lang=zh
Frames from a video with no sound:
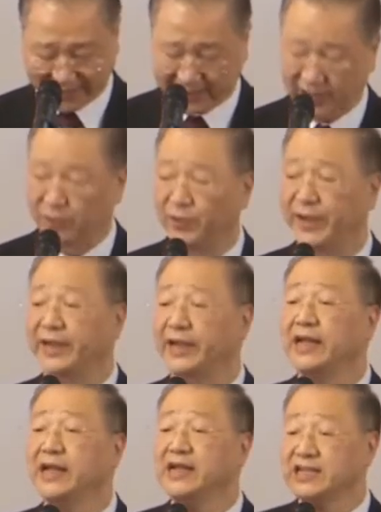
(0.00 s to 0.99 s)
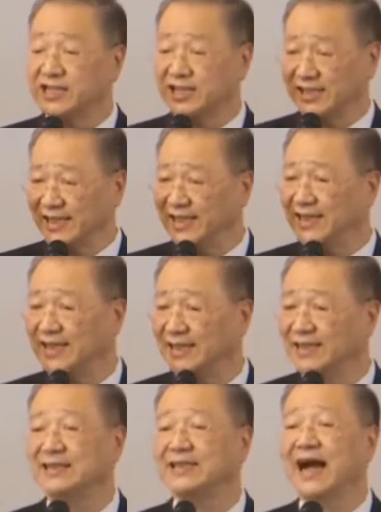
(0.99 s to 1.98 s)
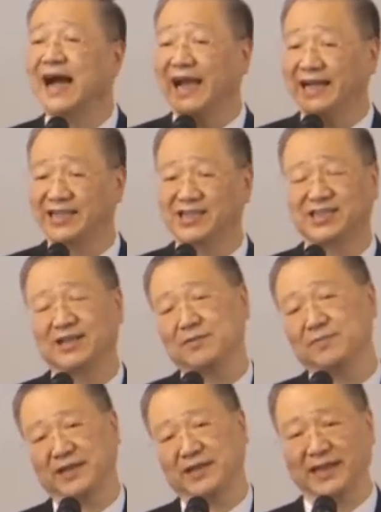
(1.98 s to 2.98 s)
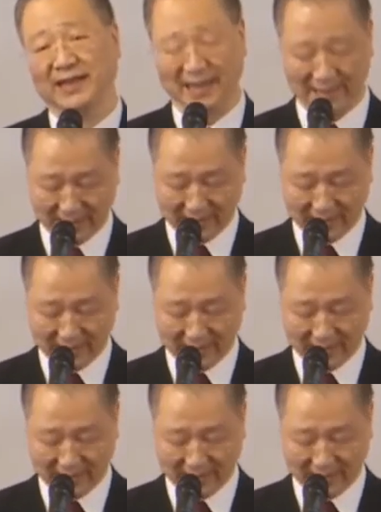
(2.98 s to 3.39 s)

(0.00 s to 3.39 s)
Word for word: 一定会是一个热爱生命的人。